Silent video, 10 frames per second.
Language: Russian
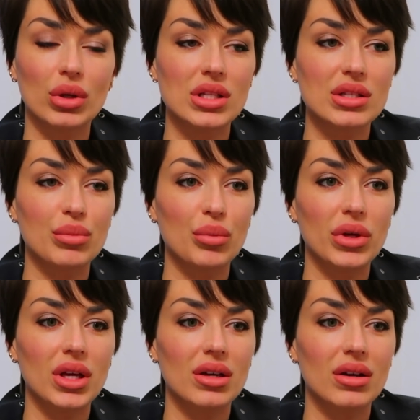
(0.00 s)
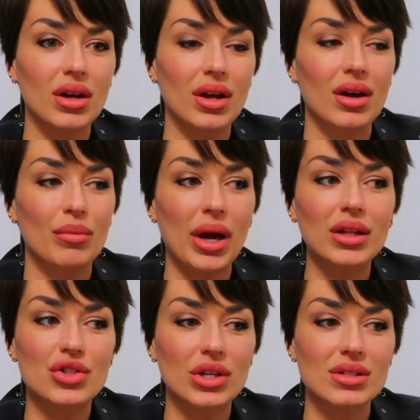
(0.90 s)
если бы мне
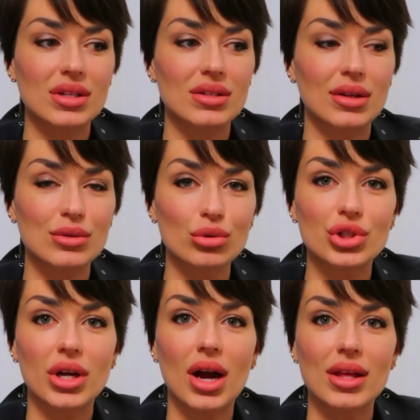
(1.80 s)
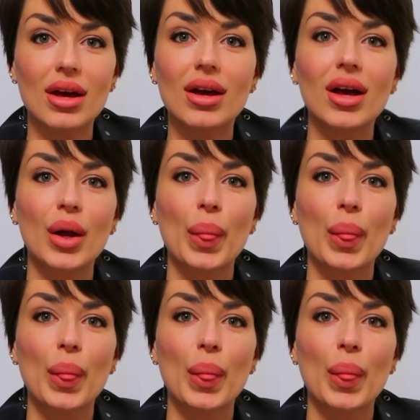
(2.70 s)
Майкл Джексон сказал, слушай, Аня,